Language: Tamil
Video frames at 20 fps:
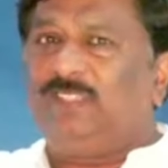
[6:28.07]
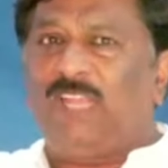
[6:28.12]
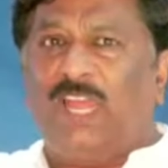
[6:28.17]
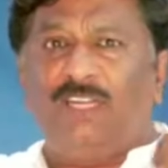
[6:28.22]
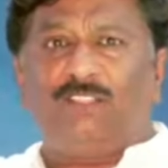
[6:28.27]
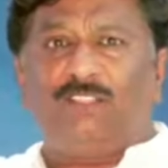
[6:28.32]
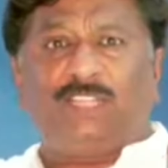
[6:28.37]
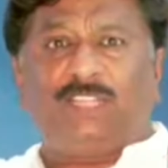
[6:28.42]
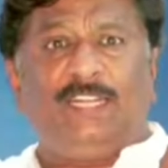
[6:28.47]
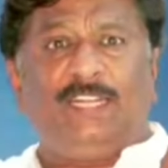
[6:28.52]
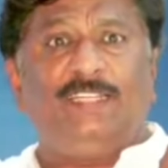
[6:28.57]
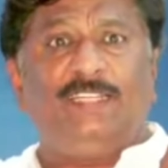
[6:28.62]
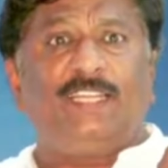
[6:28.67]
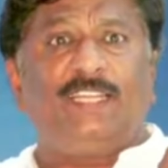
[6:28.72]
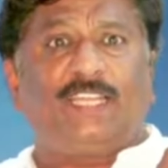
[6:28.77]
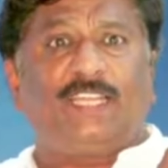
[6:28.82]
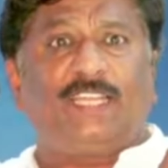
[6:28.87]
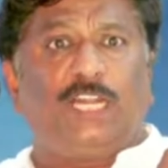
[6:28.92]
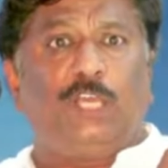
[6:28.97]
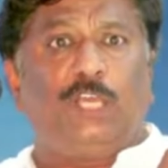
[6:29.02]
தான் கண்ட
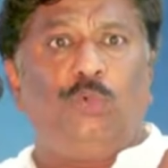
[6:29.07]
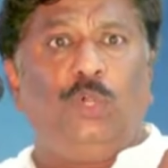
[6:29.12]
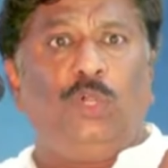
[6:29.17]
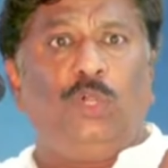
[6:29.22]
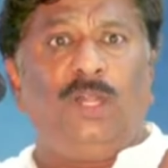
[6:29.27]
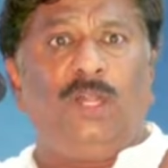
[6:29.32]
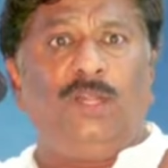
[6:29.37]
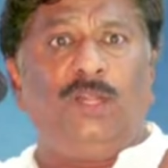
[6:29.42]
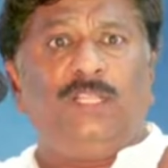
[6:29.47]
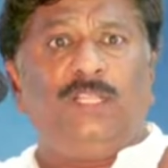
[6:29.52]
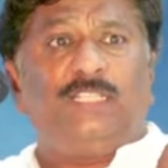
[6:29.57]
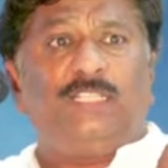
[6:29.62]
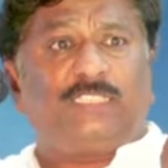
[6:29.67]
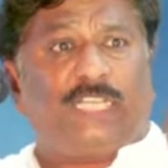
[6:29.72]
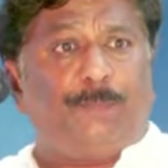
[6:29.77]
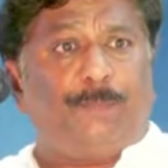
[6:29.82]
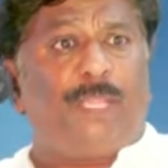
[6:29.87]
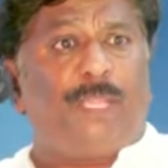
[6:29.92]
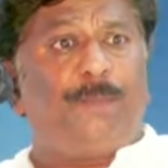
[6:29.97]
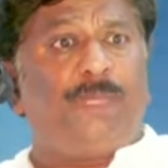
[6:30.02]
கடவுள்
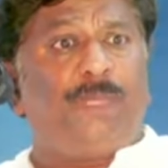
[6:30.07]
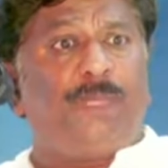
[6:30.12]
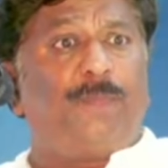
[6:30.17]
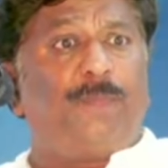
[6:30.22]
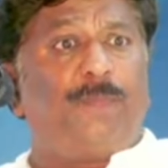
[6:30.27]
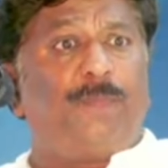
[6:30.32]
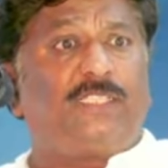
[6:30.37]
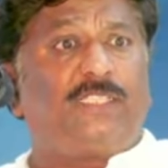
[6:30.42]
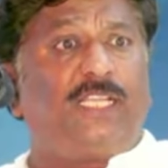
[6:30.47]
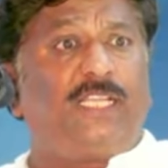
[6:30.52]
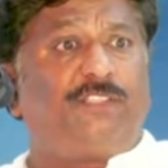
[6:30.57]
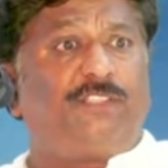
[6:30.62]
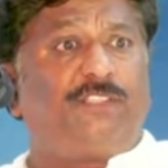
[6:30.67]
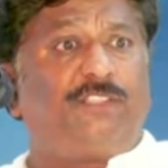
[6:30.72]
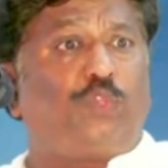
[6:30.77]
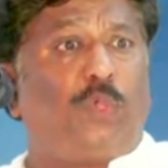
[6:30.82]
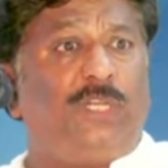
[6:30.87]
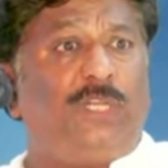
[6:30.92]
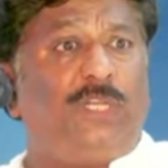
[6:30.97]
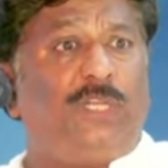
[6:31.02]
சமயமத
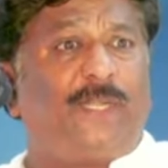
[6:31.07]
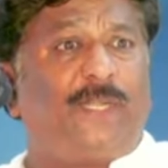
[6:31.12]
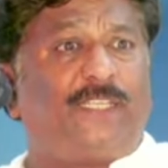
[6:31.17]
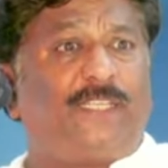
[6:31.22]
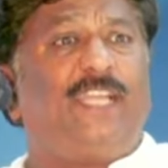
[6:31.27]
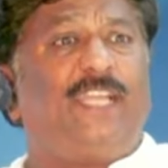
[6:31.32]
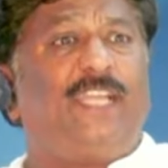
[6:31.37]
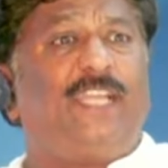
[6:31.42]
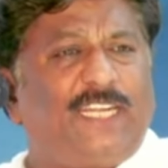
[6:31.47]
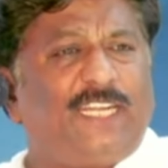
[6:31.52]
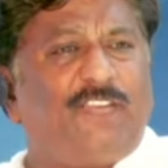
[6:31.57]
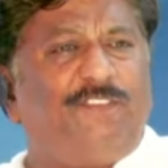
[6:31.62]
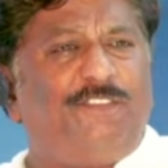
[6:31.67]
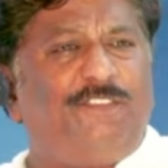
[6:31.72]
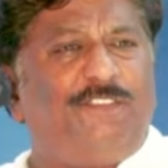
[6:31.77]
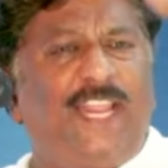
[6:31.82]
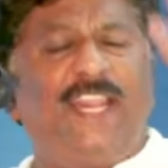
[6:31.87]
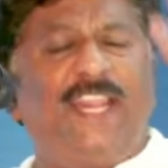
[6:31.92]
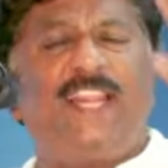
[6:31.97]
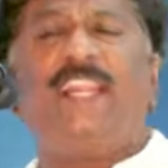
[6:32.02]
மார்க்கத்தில் சொல்லப்பட்ட
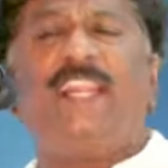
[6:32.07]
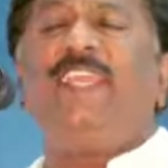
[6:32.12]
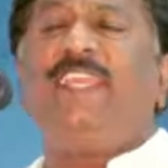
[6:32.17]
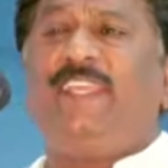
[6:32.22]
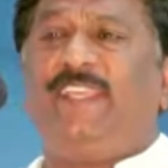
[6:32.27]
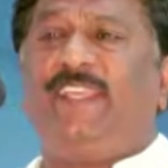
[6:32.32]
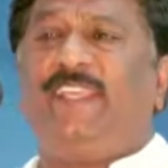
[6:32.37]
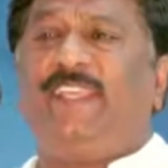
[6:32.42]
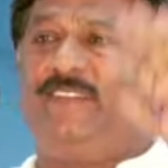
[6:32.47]
கடவுள் இல்லை